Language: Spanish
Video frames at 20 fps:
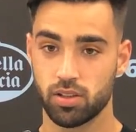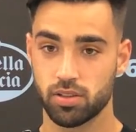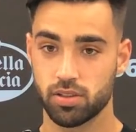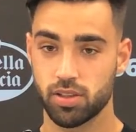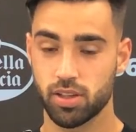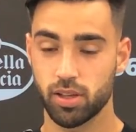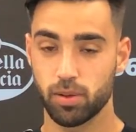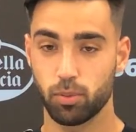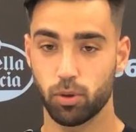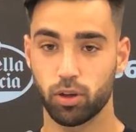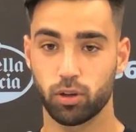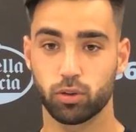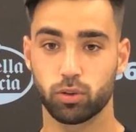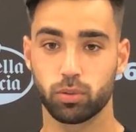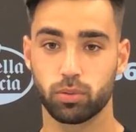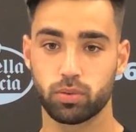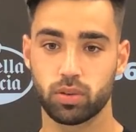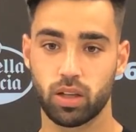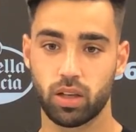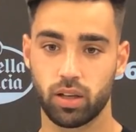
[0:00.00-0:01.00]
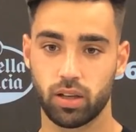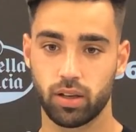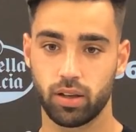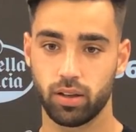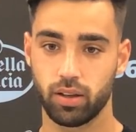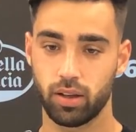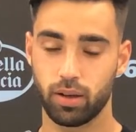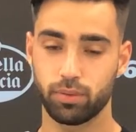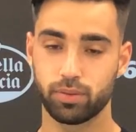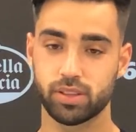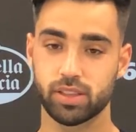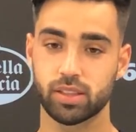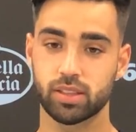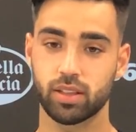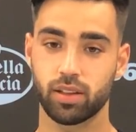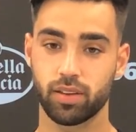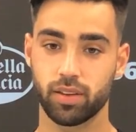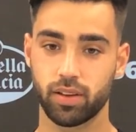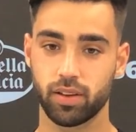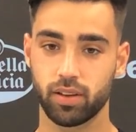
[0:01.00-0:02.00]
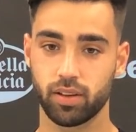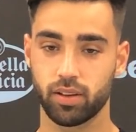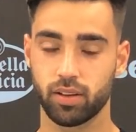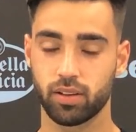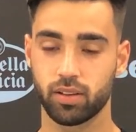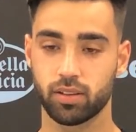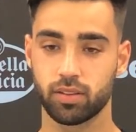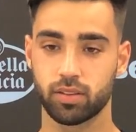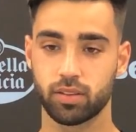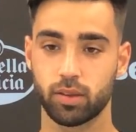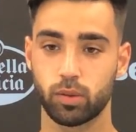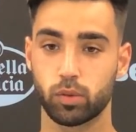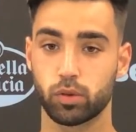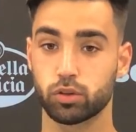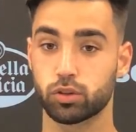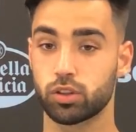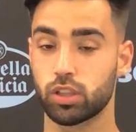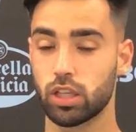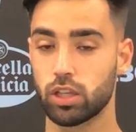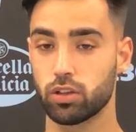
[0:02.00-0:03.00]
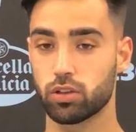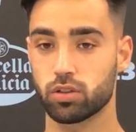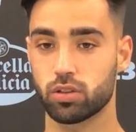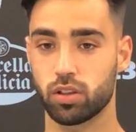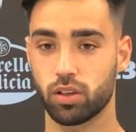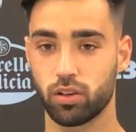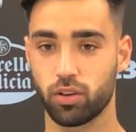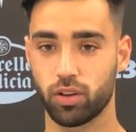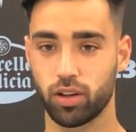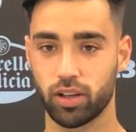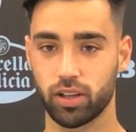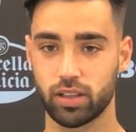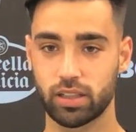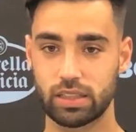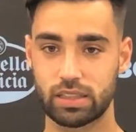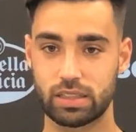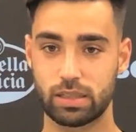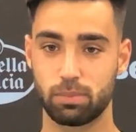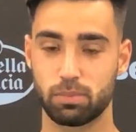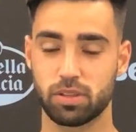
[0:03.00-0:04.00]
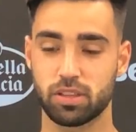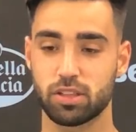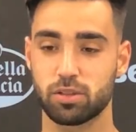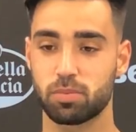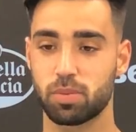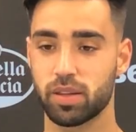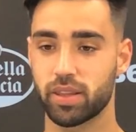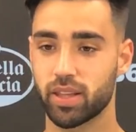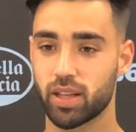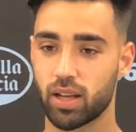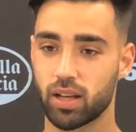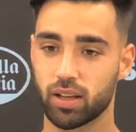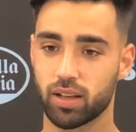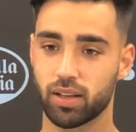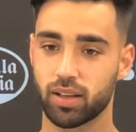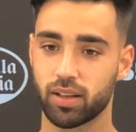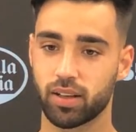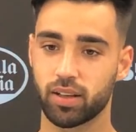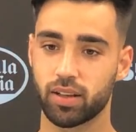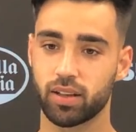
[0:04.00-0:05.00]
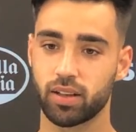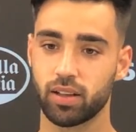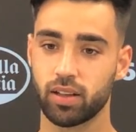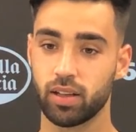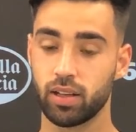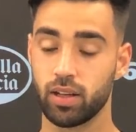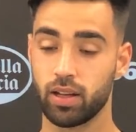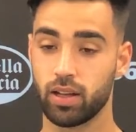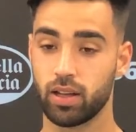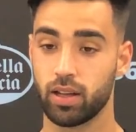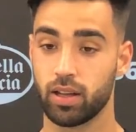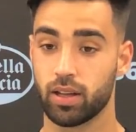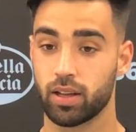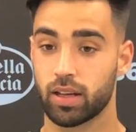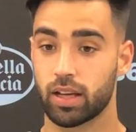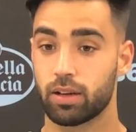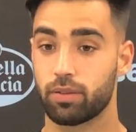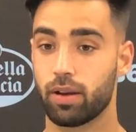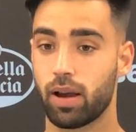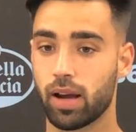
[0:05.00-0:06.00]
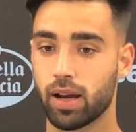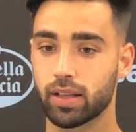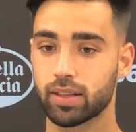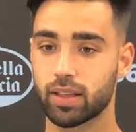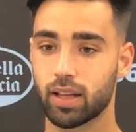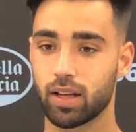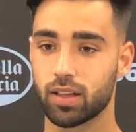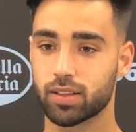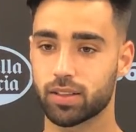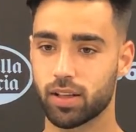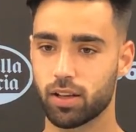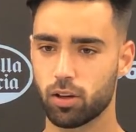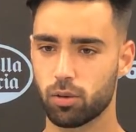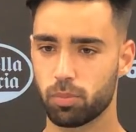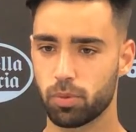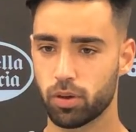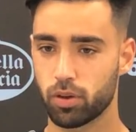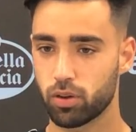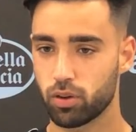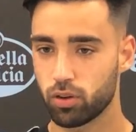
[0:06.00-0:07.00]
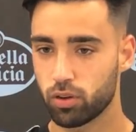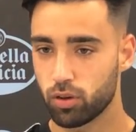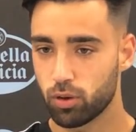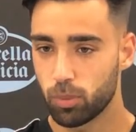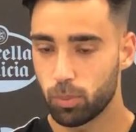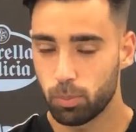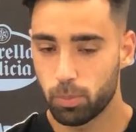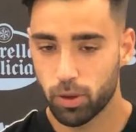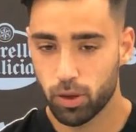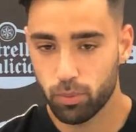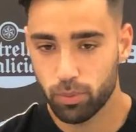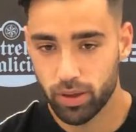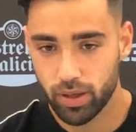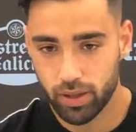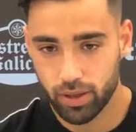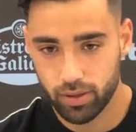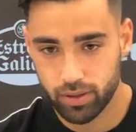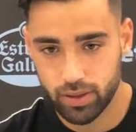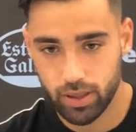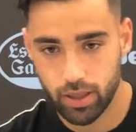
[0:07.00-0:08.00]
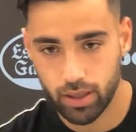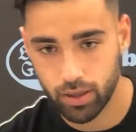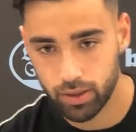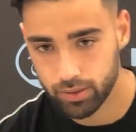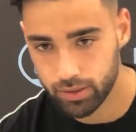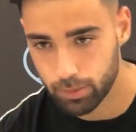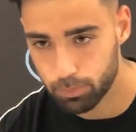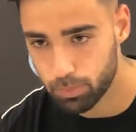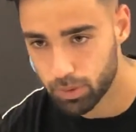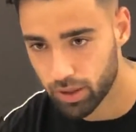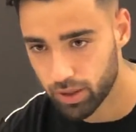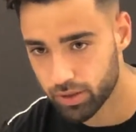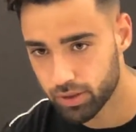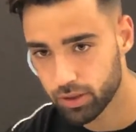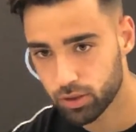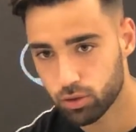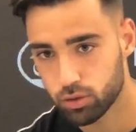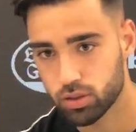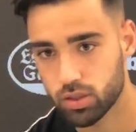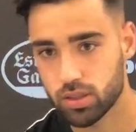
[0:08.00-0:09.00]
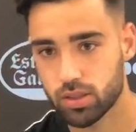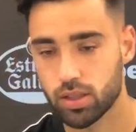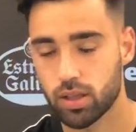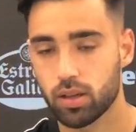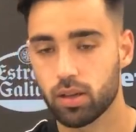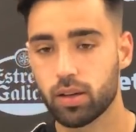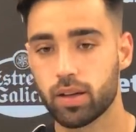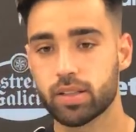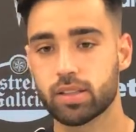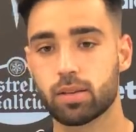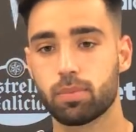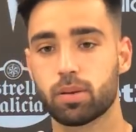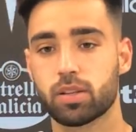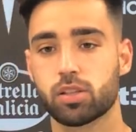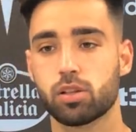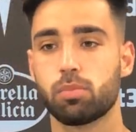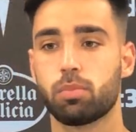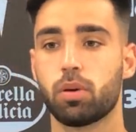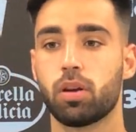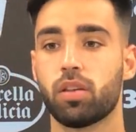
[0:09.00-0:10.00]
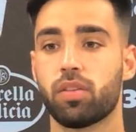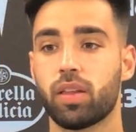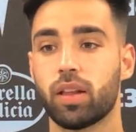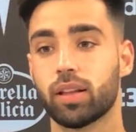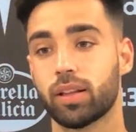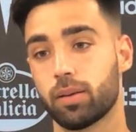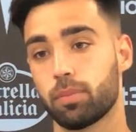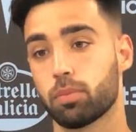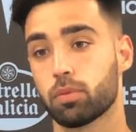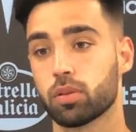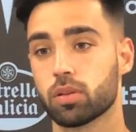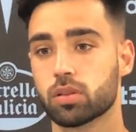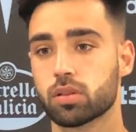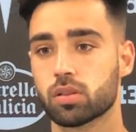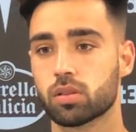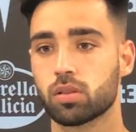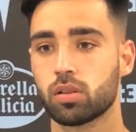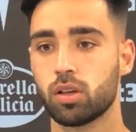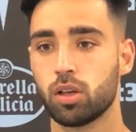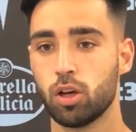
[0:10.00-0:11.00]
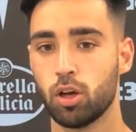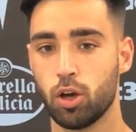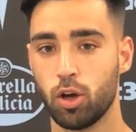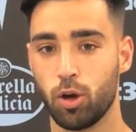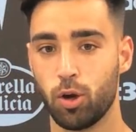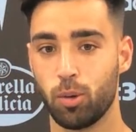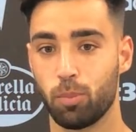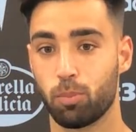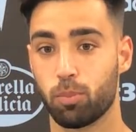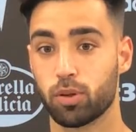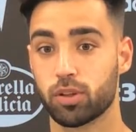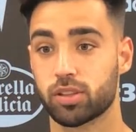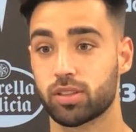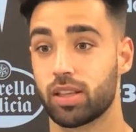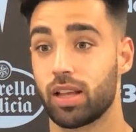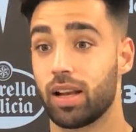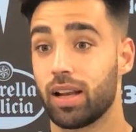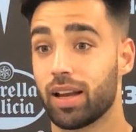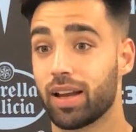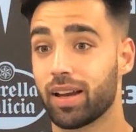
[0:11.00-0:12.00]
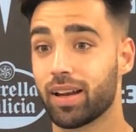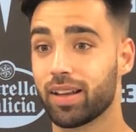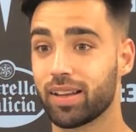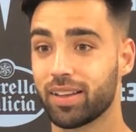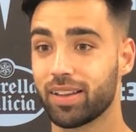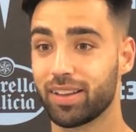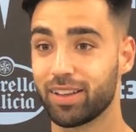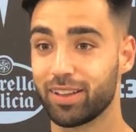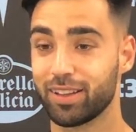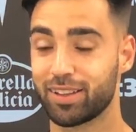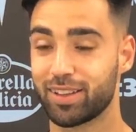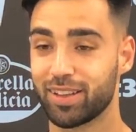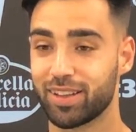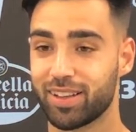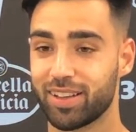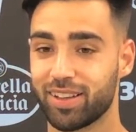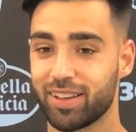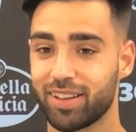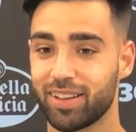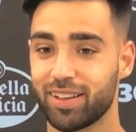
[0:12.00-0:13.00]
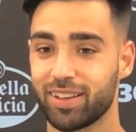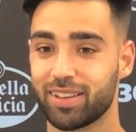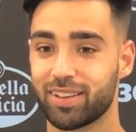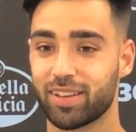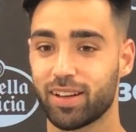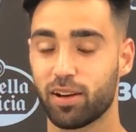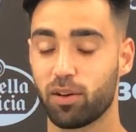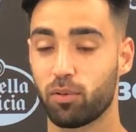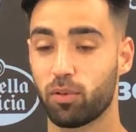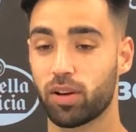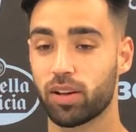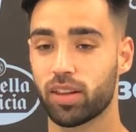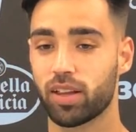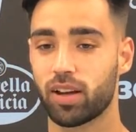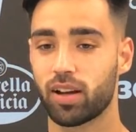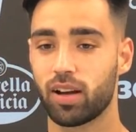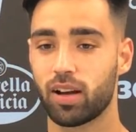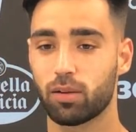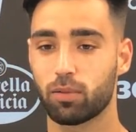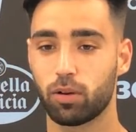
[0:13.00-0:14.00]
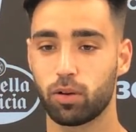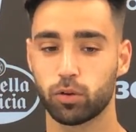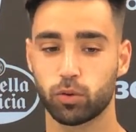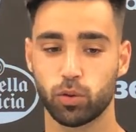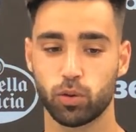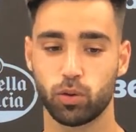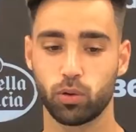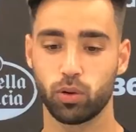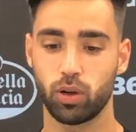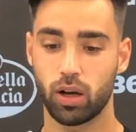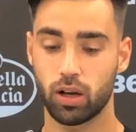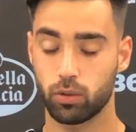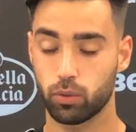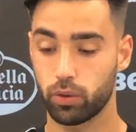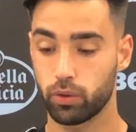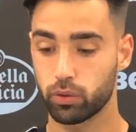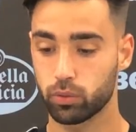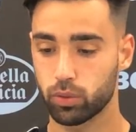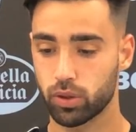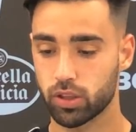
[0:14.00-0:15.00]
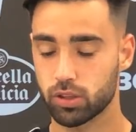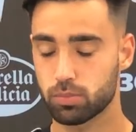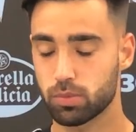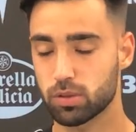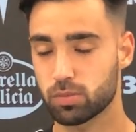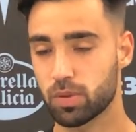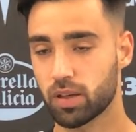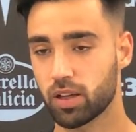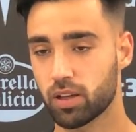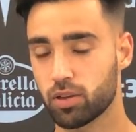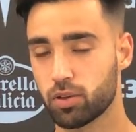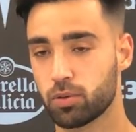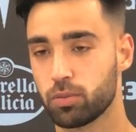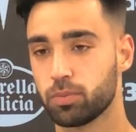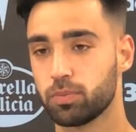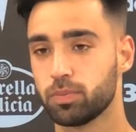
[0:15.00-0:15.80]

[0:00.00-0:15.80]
Sí, bueno, tuvimos la, la visita de, de, unos niños, creo que siempre es especial que, que venga gente al entreno, pero, pero ver ya tan pequeñitos esa, esa pasión por el Celta, pues, pues te alegra y, y, te, y te, recuerda a cuando, tú, a cuando tú eras más pequeño.